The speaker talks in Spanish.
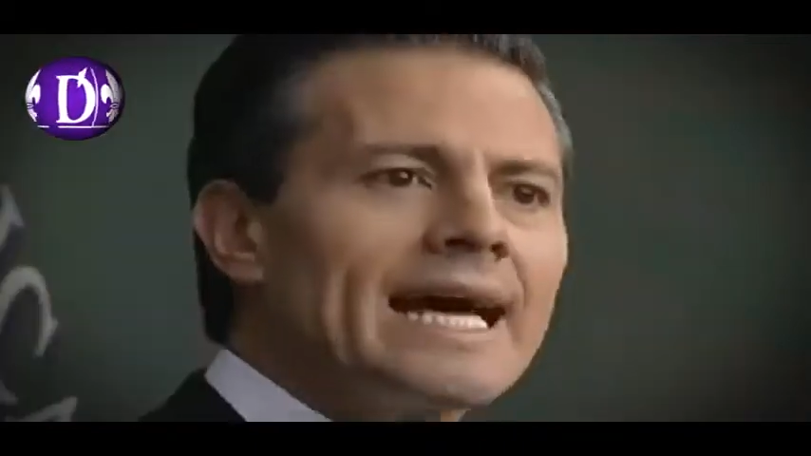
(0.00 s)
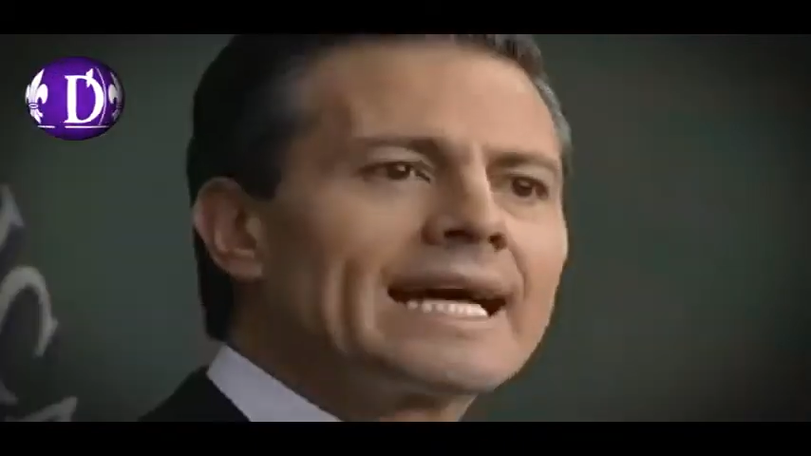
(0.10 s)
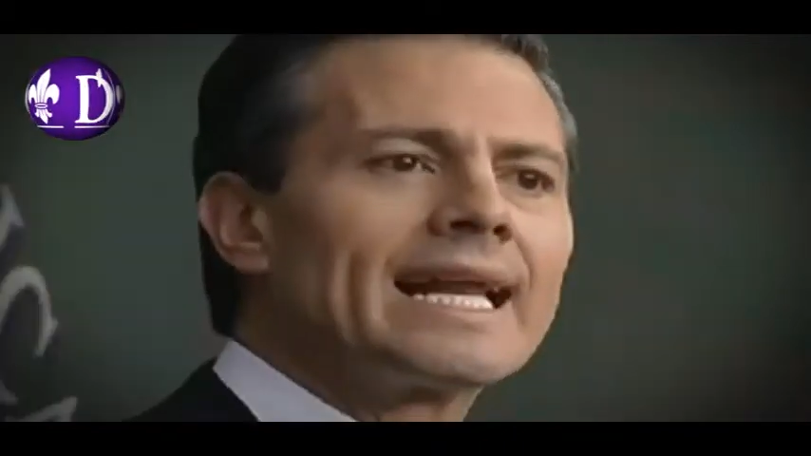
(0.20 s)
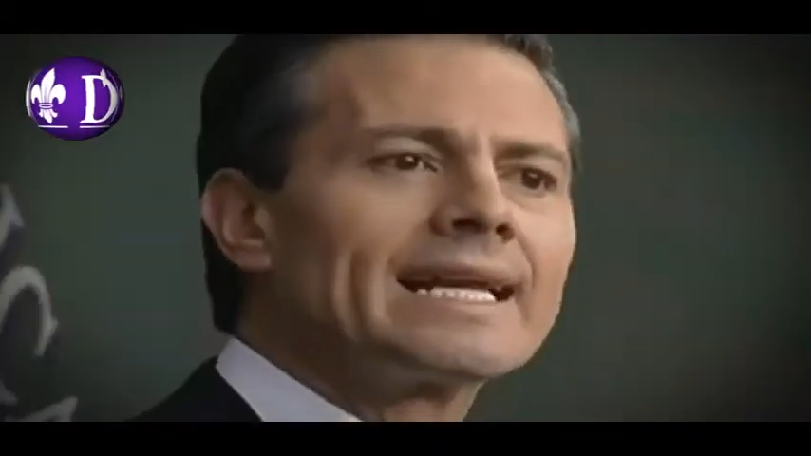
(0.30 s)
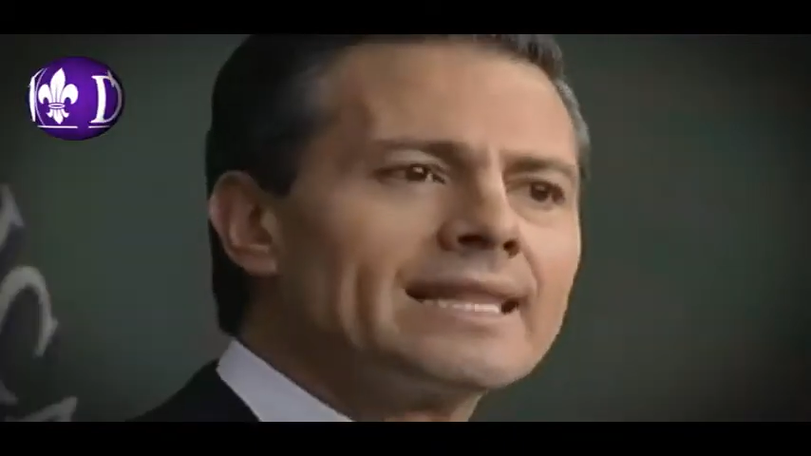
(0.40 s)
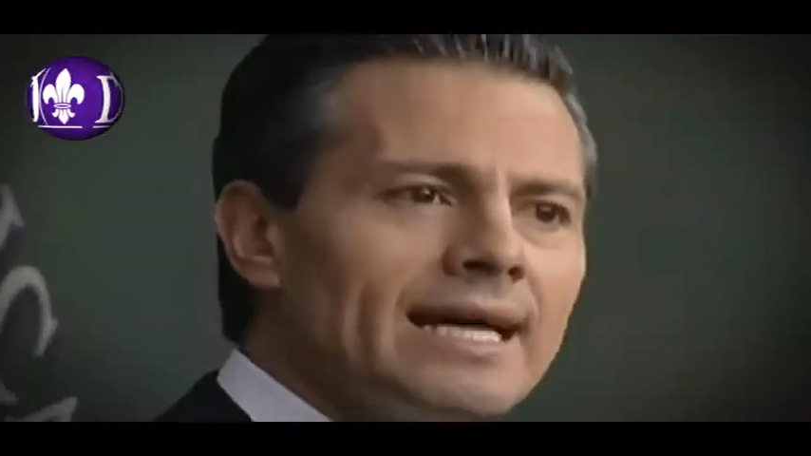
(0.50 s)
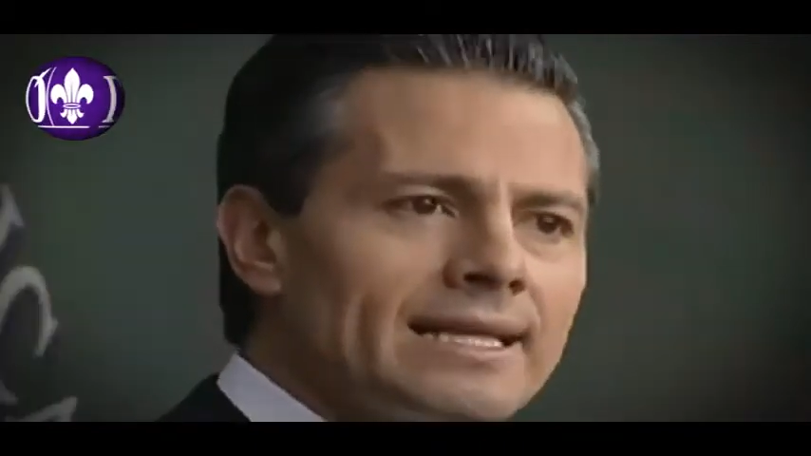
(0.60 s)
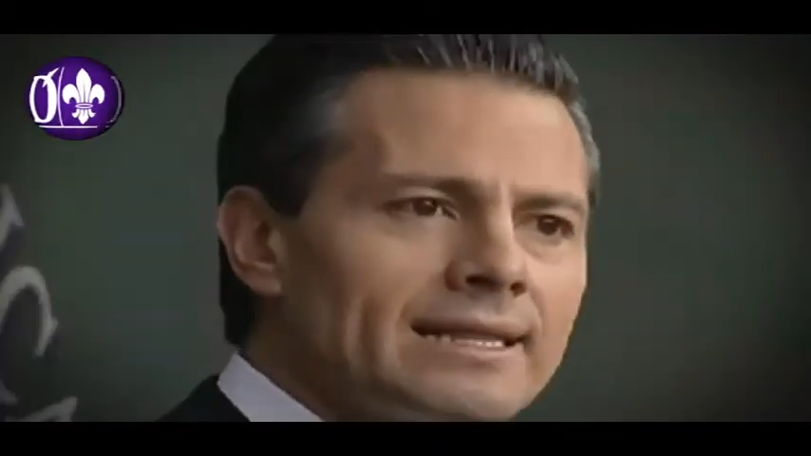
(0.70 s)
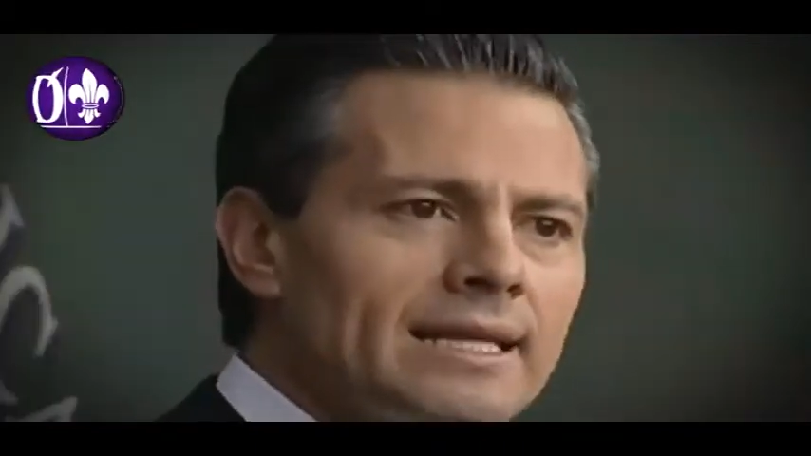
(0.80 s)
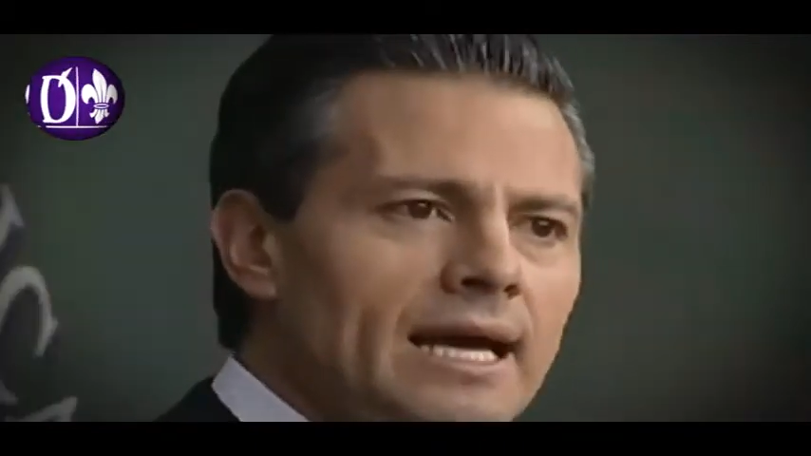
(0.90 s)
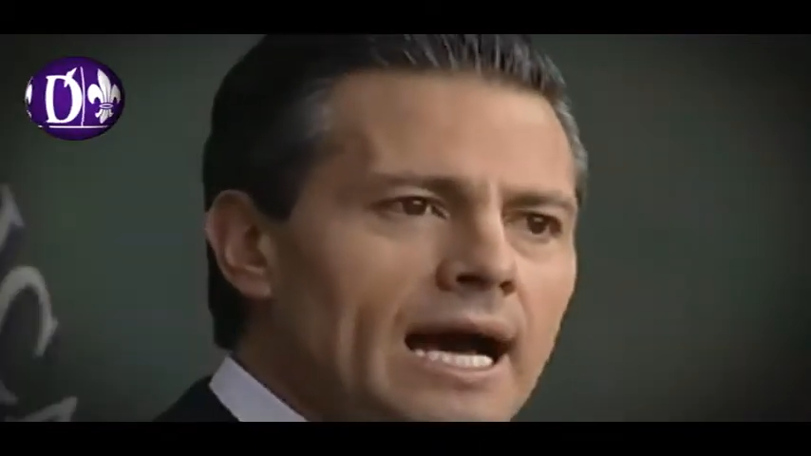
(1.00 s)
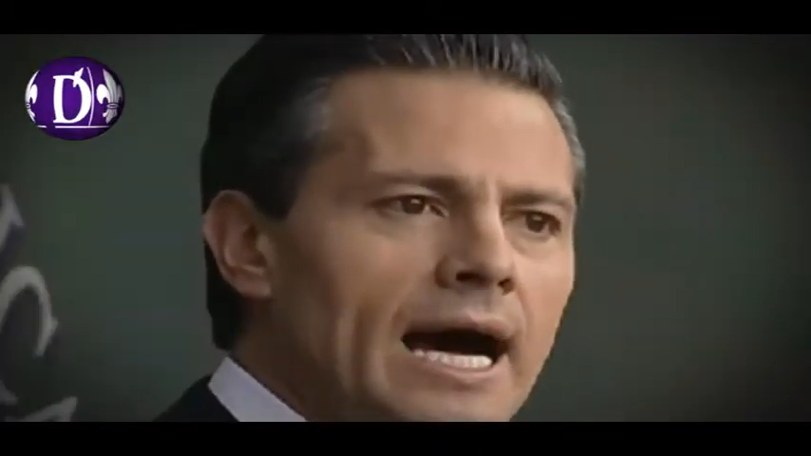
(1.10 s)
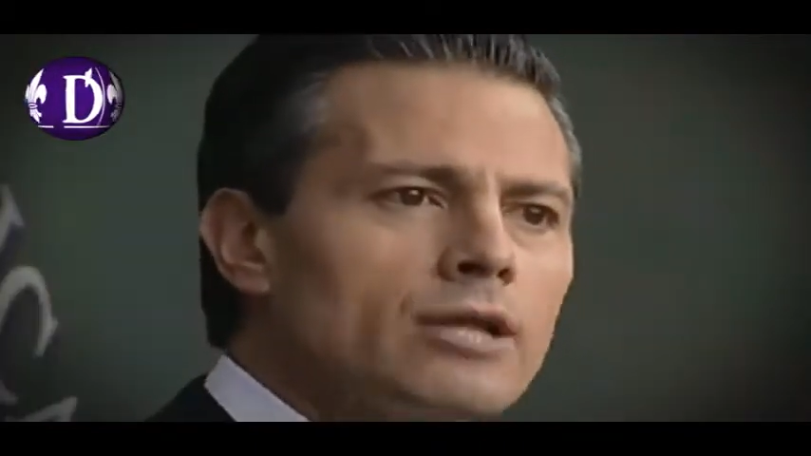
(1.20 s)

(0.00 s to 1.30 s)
y da claridad